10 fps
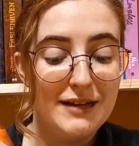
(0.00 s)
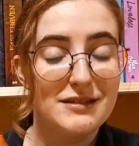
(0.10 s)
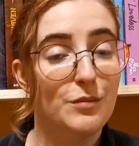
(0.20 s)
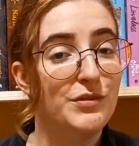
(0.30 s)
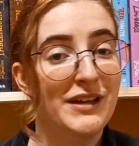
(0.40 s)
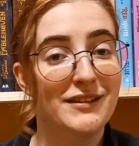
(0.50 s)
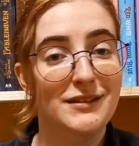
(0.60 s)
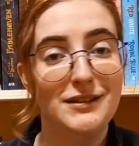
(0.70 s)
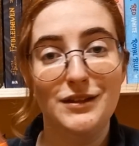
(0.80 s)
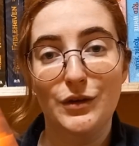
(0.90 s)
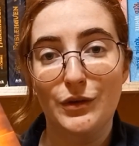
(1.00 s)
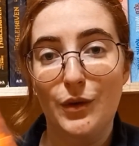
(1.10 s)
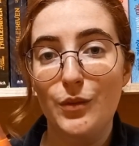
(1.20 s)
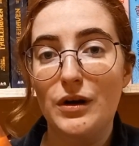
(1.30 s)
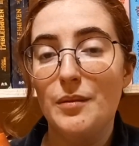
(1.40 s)
sans plus tarder,
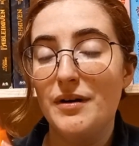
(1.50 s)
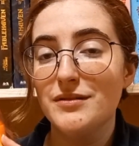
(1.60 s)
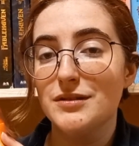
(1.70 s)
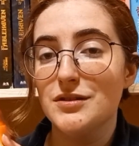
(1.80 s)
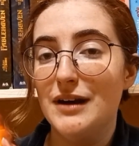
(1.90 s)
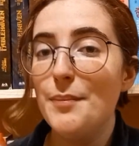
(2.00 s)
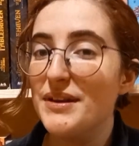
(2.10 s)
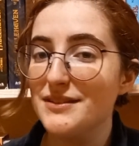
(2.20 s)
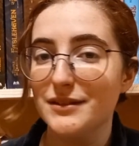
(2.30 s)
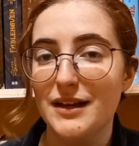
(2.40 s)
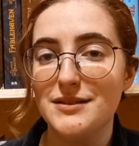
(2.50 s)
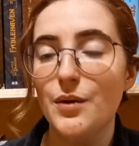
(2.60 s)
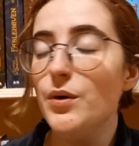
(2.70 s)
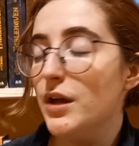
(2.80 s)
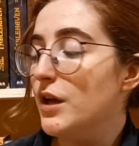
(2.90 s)
on commence la
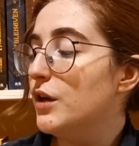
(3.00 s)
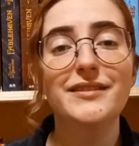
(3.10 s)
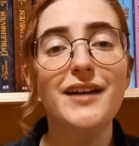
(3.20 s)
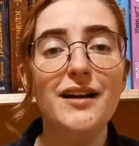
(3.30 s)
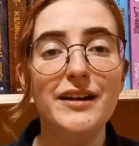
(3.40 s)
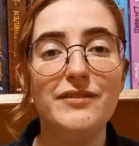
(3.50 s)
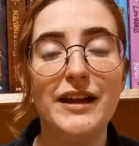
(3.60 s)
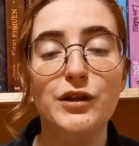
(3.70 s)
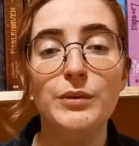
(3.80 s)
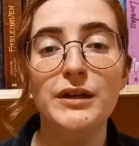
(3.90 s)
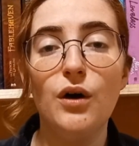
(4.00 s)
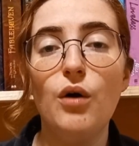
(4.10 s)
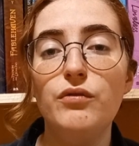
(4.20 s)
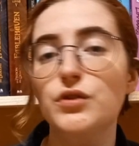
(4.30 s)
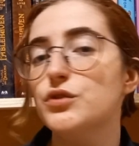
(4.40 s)
présentation. Dans Lève la nuit,
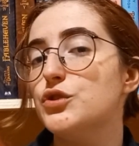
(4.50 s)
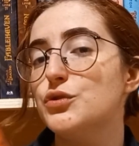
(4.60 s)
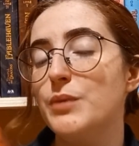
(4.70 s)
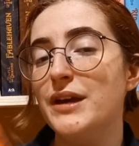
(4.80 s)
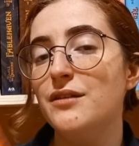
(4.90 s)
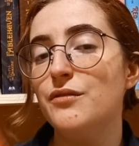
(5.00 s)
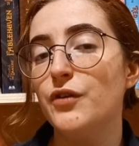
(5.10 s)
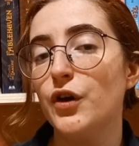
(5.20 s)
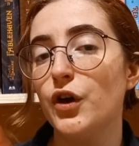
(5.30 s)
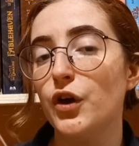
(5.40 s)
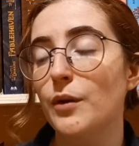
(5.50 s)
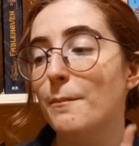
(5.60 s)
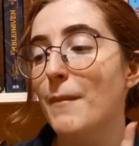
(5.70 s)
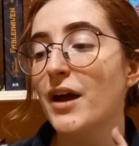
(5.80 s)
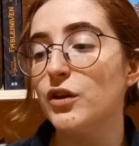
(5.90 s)
on va suivre
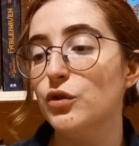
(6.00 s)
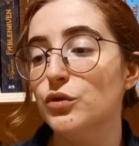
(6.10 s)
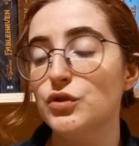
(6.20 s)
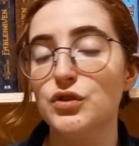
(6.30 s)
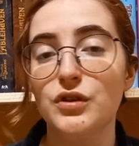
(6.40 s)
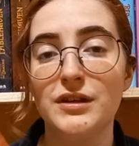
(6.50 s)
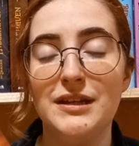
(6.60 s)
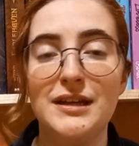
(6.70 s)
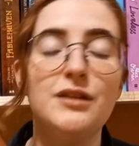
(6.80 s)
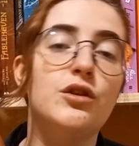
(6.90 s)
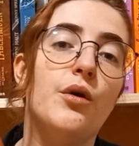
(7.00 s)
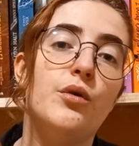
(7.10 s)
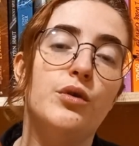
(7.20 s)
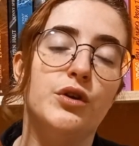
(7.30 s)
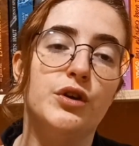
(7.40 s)
Marcus, qui est
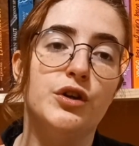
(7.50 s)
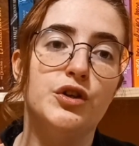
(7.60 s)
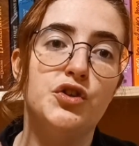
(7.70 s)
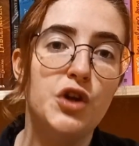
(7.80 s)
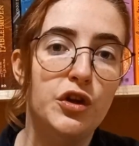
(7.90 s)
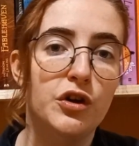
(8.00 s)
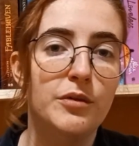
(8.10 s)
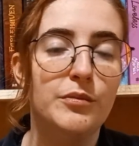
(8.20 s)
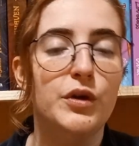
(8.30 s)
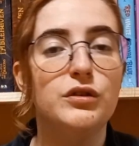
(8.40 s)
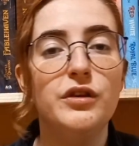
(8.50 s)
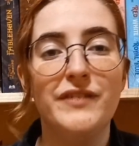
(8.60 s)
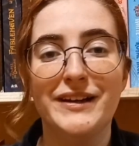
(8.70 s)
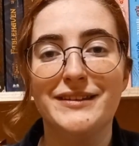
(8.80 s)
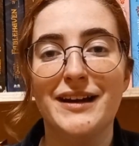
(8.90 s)
un euh, jeune homme de
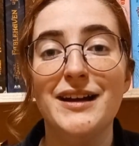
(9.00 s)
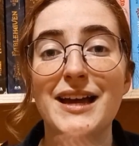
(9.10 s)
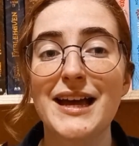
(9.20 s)
20 ans